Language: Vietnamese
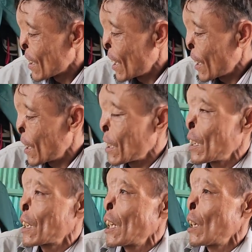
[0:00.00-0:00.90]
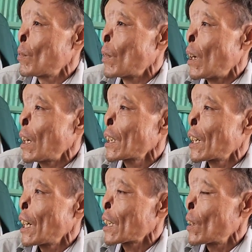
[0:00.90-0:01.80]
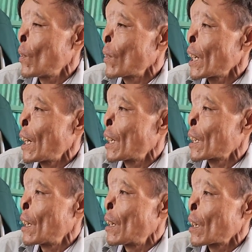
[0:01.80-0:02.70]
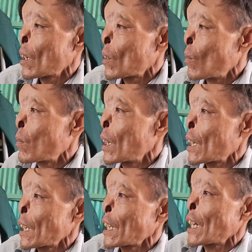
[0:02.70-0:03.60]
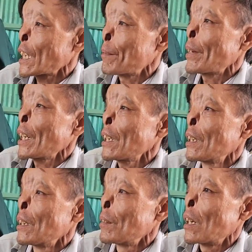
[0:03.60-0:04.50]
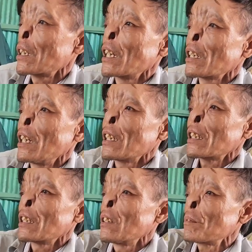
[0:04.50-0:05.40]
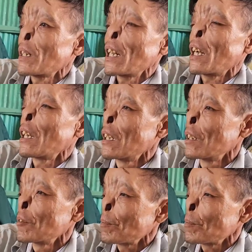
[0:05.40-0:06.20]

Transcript: giờ dạ, này theo bỏ tiền ăn tiền uống ra thì ờ, cũng ờ, có cả trăm mấy rồi tiền điện tiền nước mình à. ừ.